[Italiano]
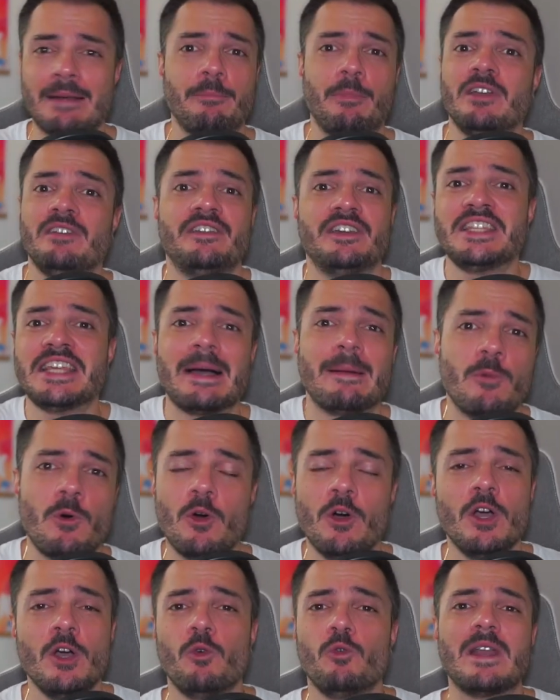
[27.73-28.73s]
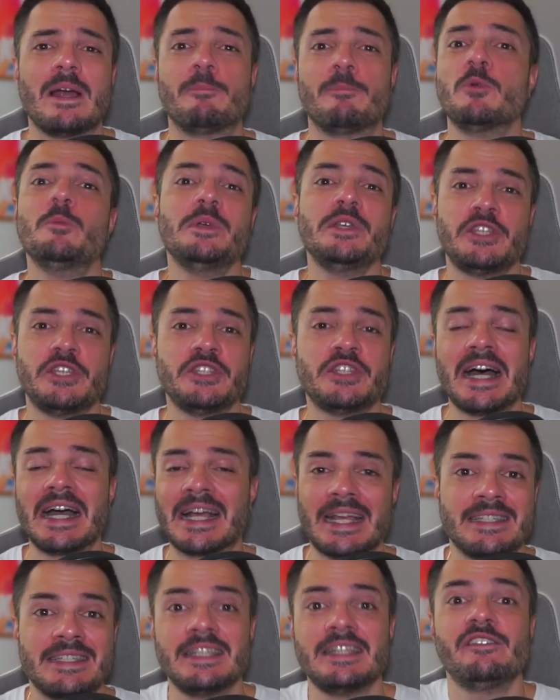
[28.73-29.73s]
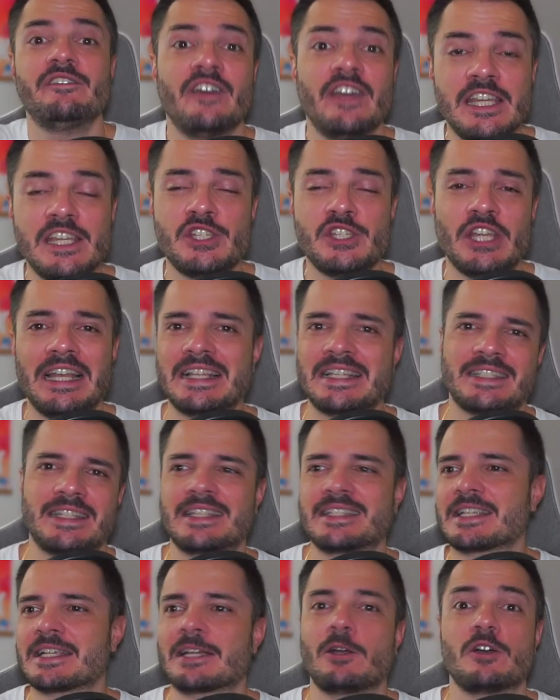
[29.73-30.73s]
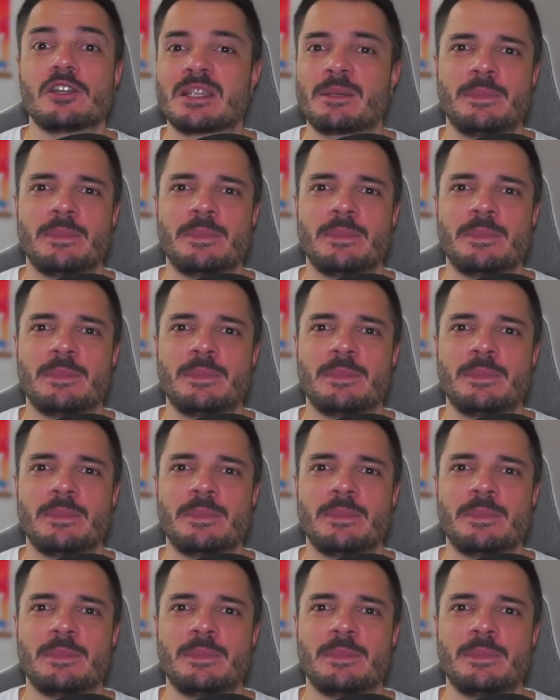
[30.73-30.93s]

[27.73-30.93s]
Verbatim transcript: poi vediamo una pubblicità che si riferisce alla stessa cosa,